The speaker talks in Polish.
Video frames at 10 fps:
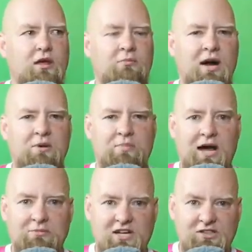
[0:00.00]
Mamy
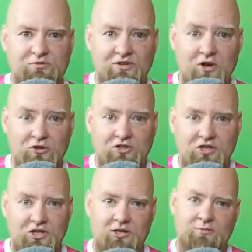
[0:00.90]
bramkę z
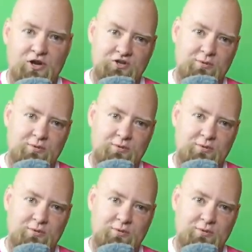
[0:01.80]
przewrotki, proszę